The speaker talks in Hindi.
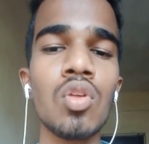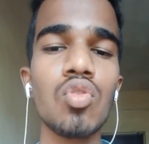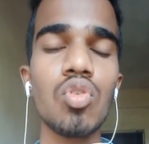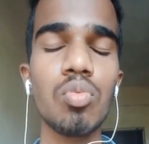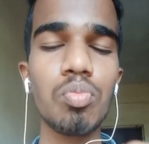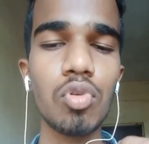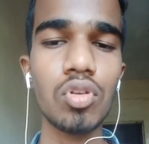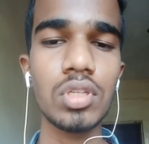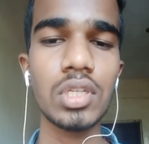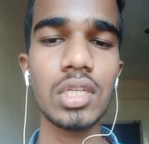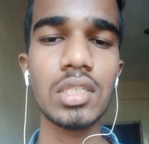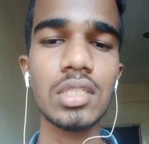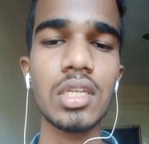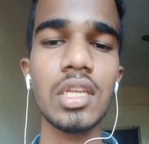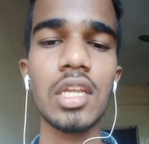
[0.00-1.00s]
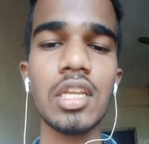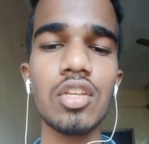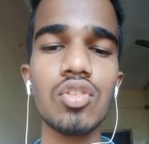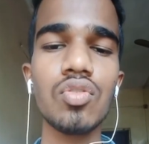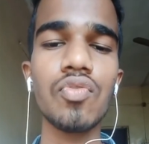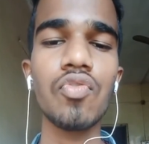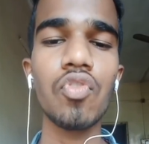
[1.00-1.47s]
जो प्रोजेक्शन यानी
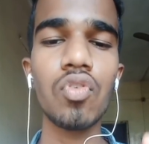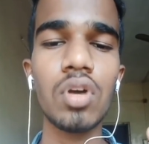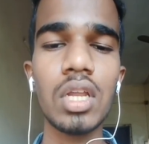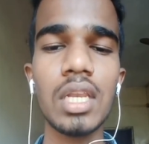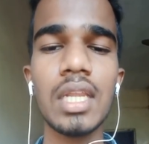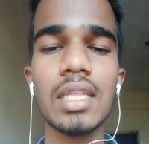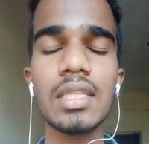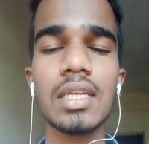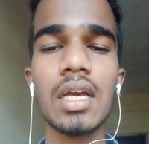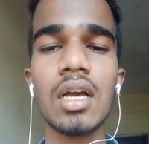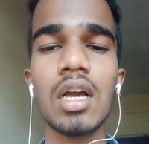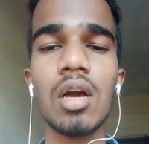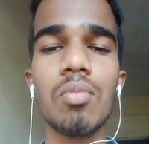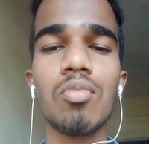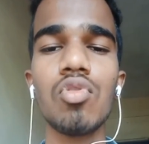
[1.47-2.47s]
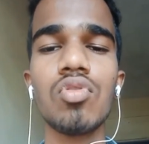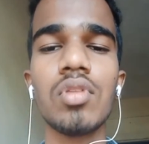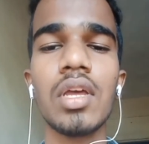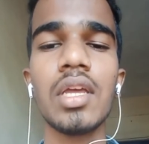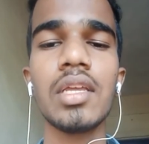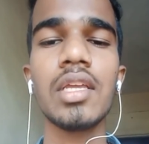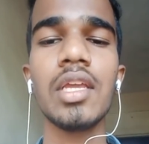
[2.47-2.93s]
जो फोकल लेंथ का काम
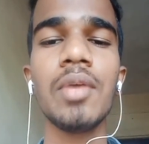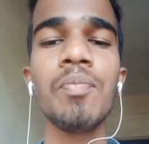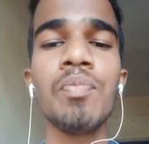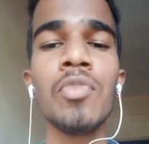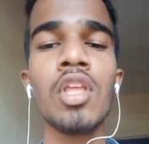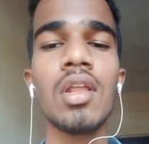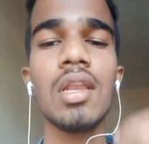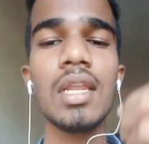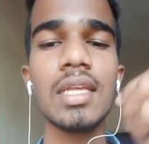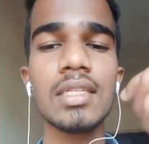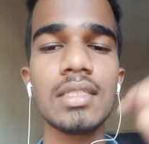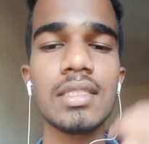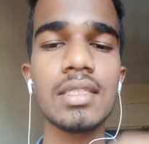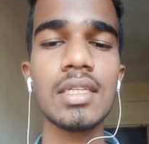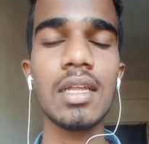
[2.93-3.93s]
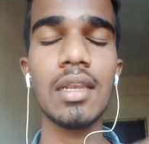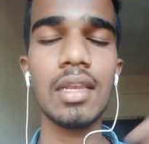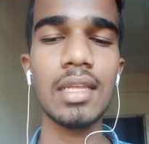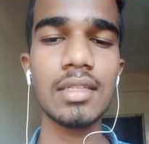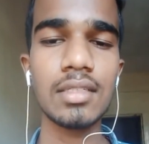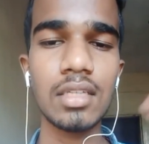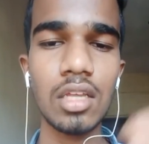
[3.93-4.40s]
होता है कि लेंस
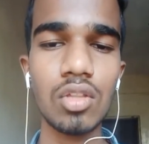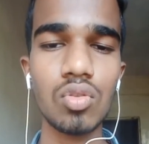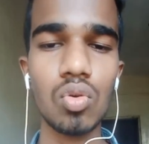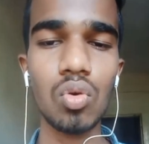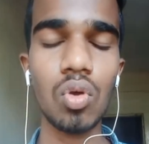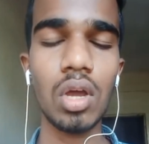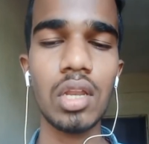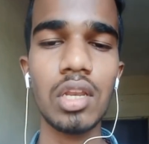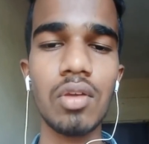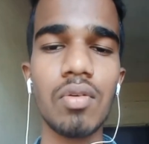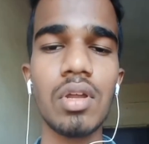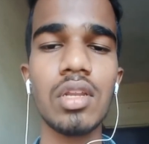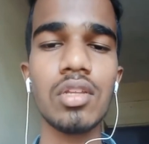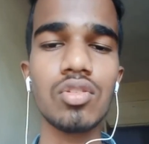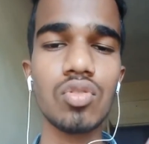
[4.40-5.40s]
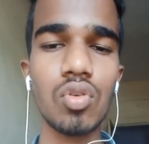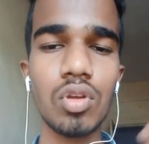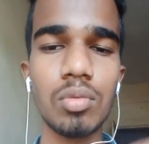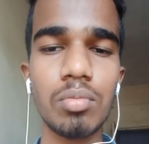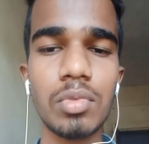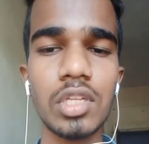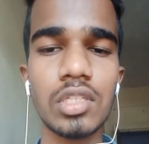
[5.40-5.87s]
लेंस के थ्रू आने वाली जो
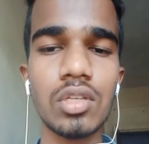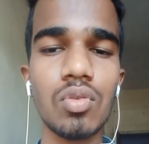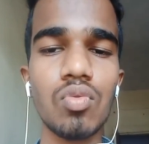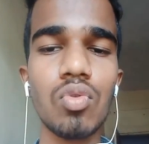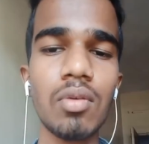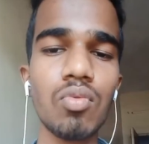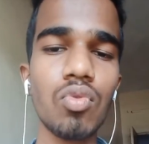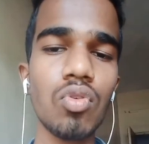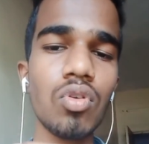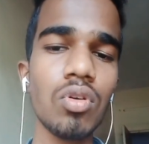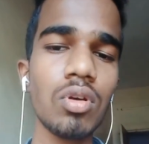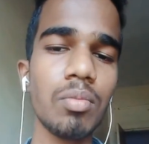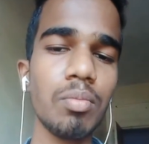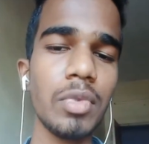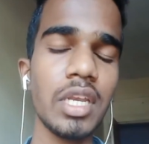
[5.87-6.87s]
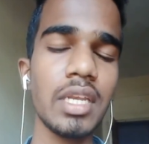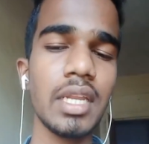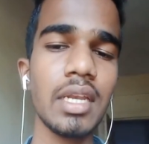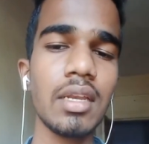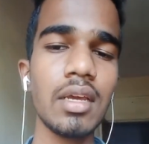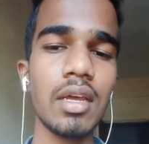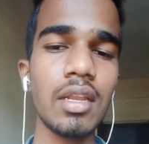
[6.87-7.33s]
इमेज है वो वो
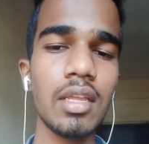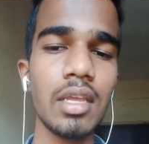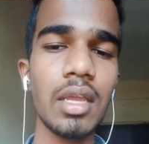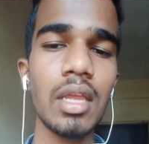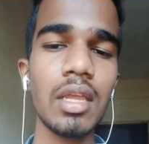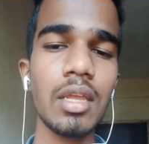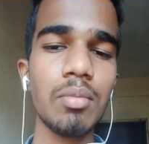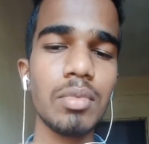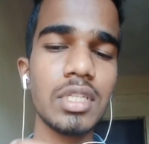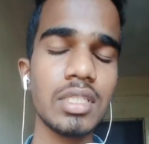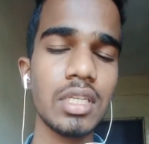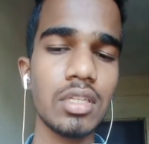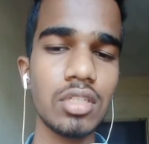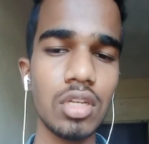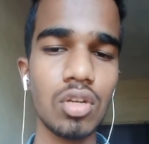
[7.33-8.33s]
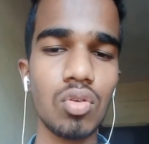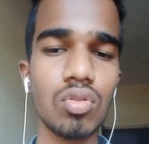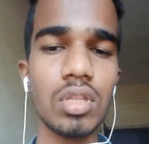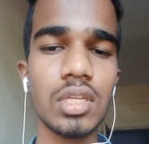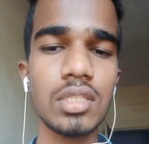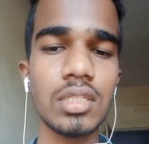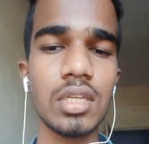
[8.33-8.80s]
मेंटेन करके इमेज सेंसर को
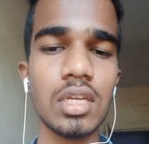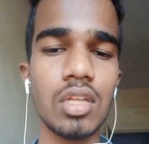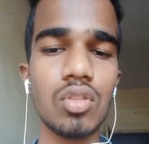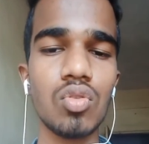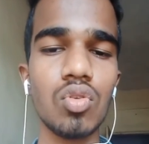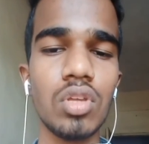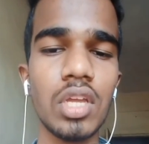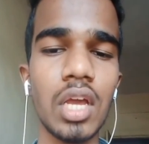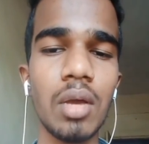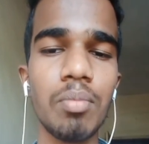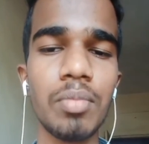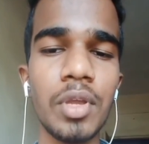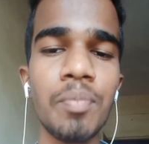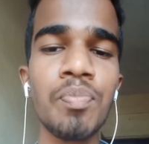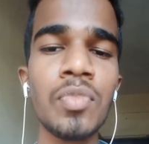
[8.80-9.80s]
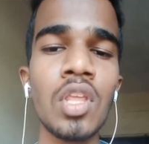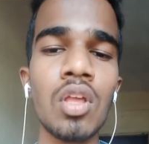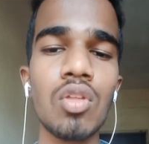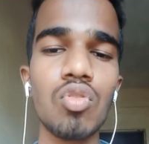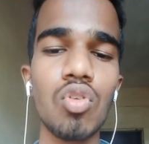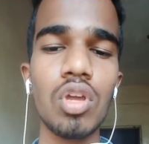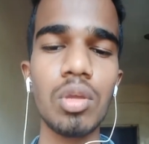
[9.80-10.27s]
दे सके तो यहाँ पे
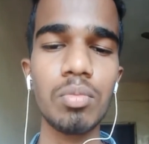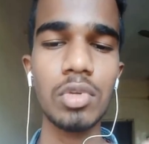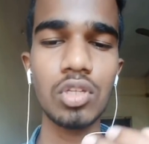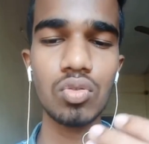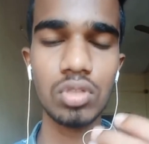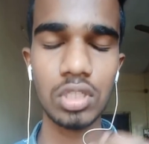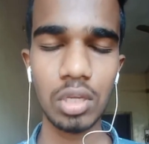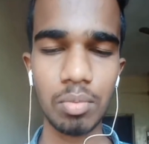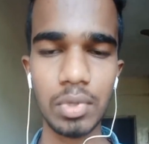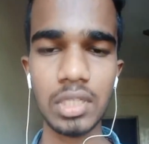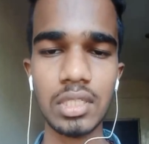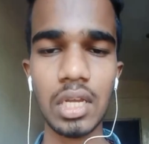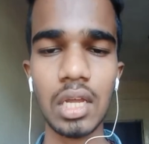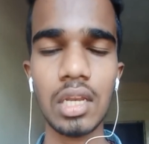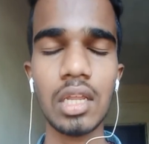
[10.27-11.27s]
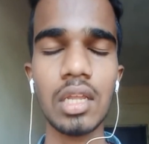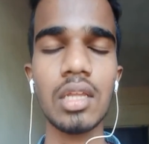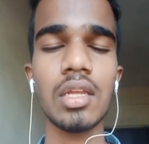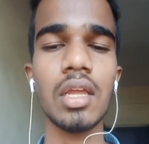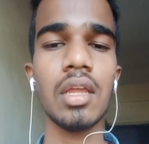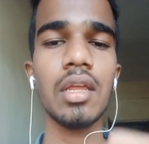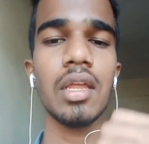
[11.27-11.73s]
जो इमेज उसके पास आ
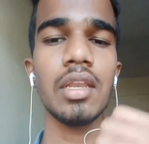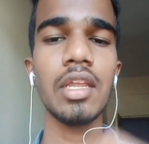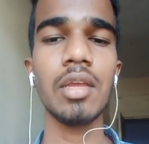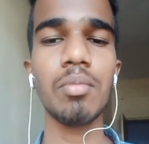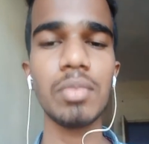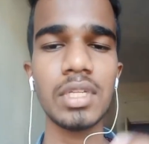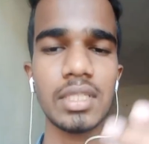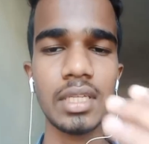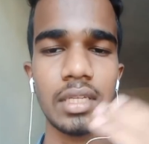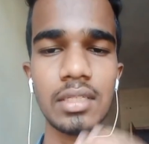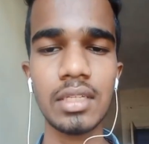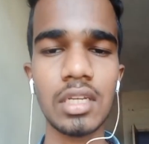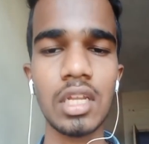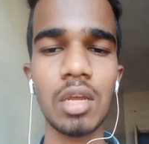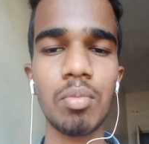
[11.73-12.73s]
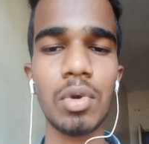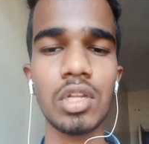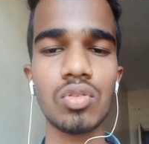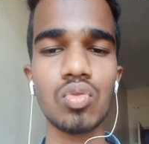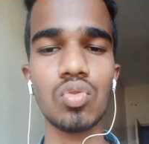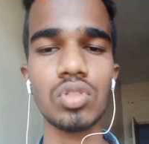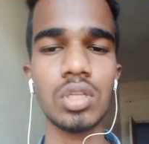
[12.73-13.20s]
रही है यानी इमेज सेंसर के
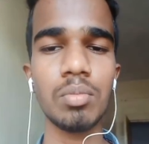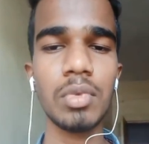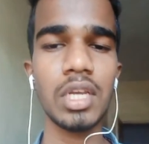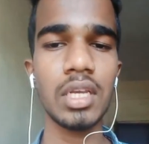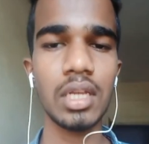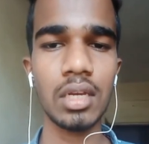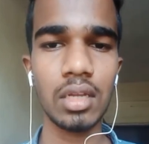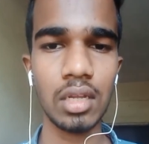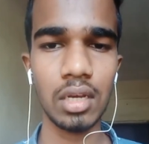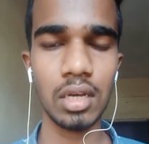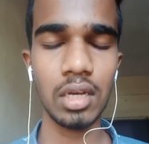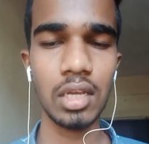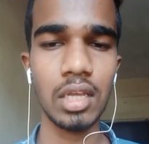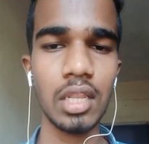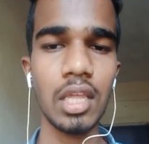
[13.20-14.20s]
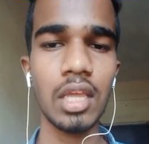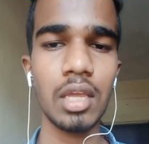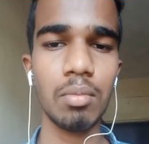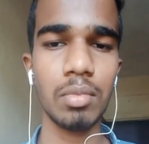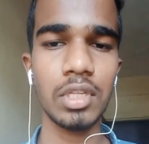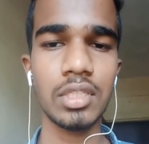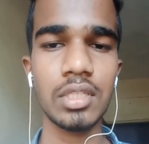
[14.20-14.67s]
पास उसे मेंटेन करने के लिए
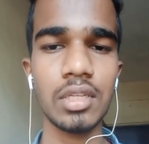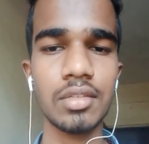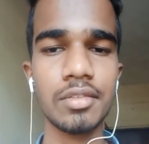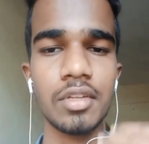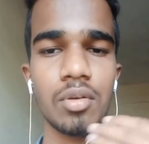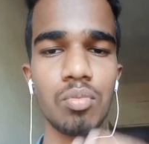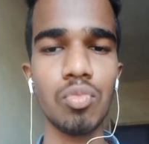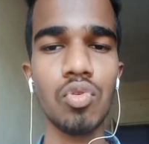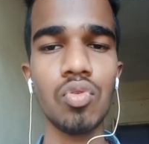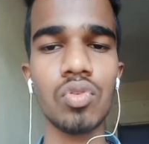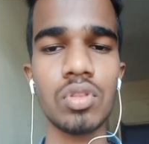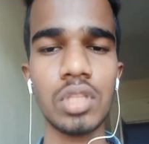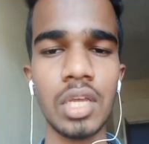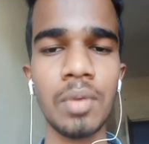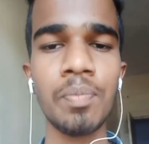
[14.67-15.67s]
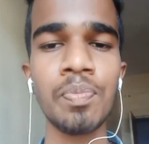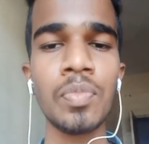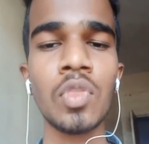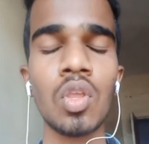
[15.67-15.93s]
इमेज सेंसर मूव होता है